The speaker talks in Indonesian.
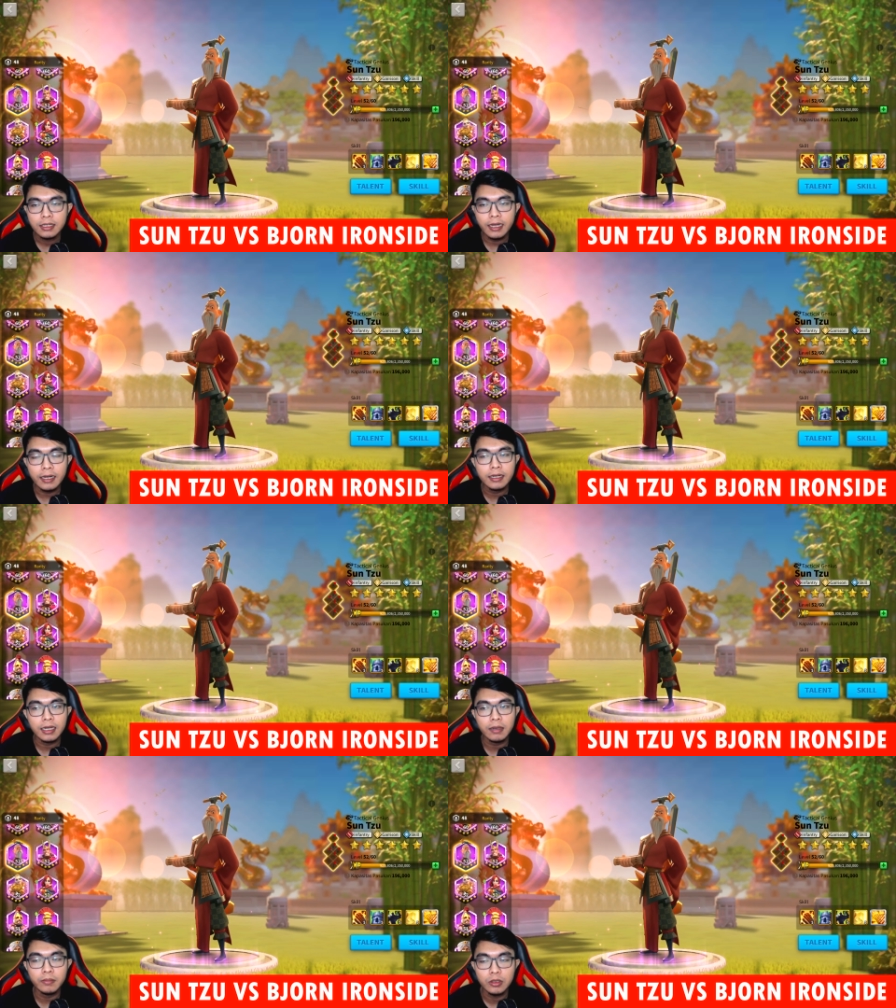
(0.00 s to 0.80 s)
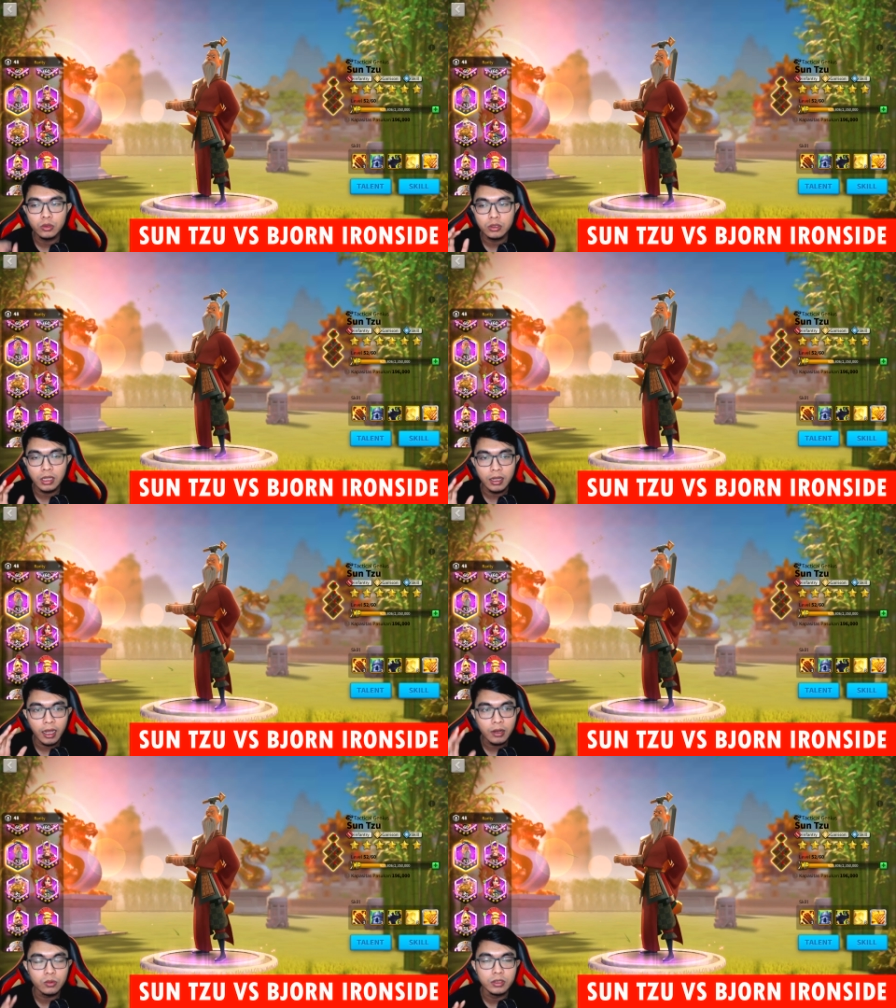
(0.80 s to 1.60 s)
Karena menurut
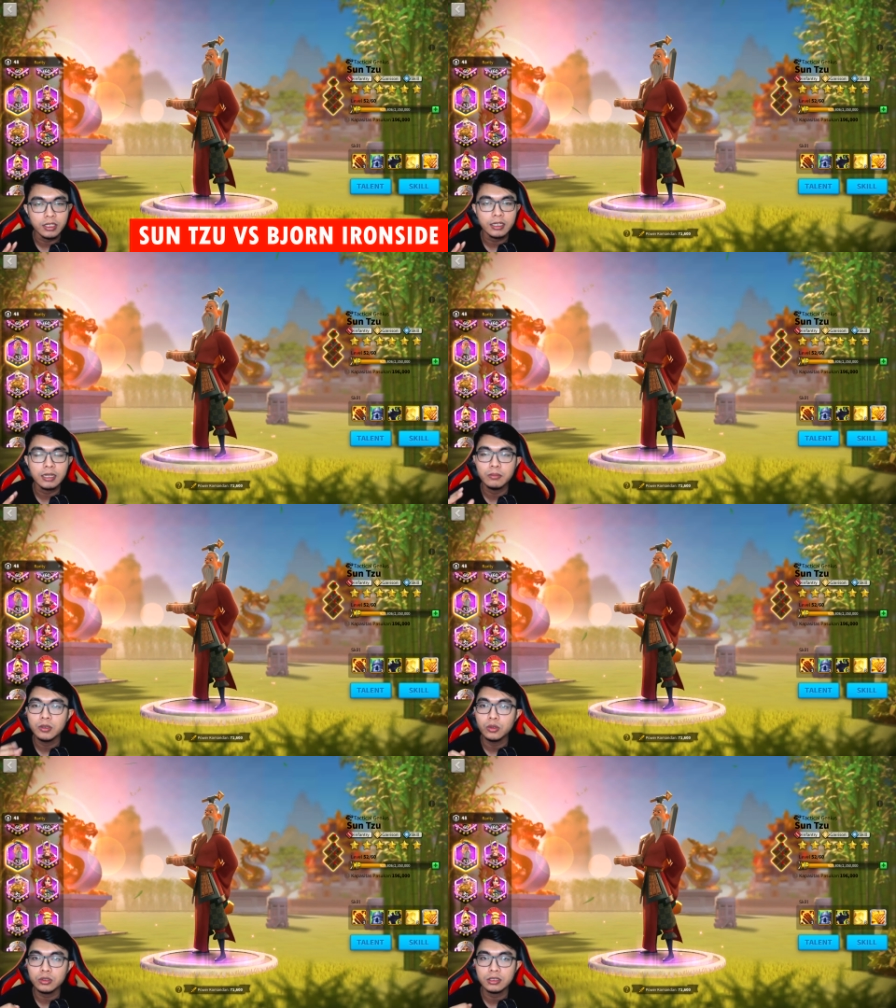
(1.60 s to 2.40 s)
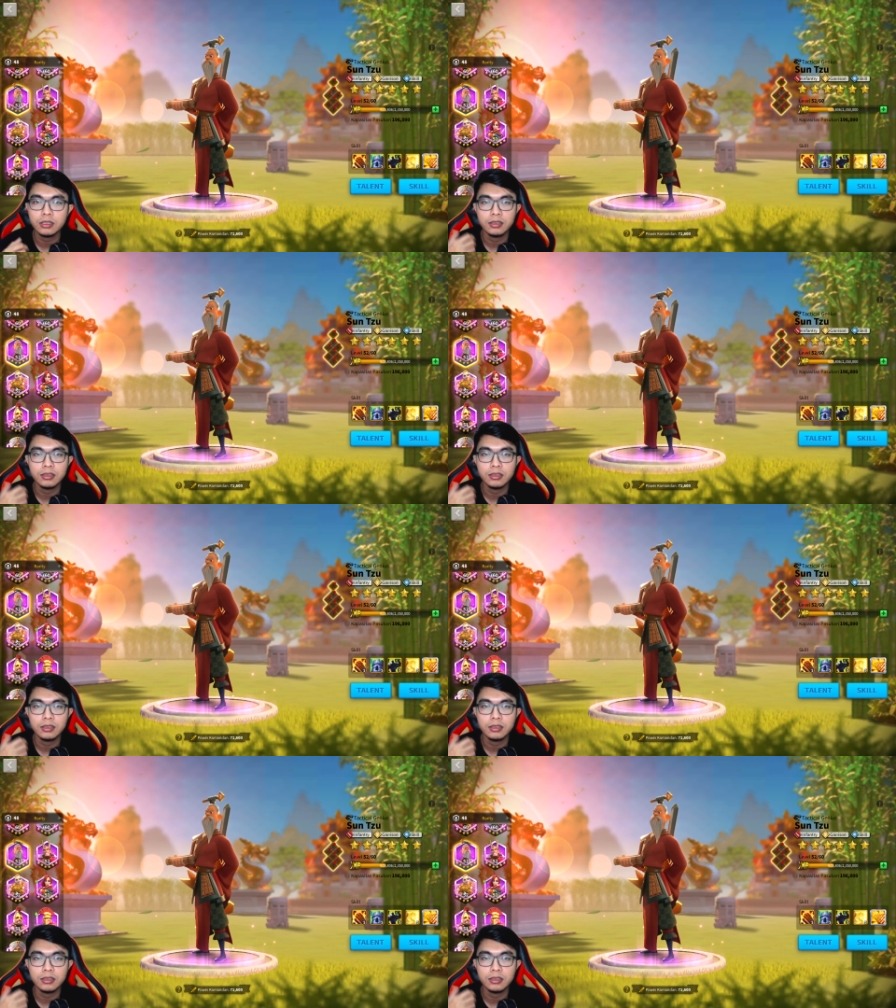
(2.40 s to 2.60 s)
akun ya dan menurut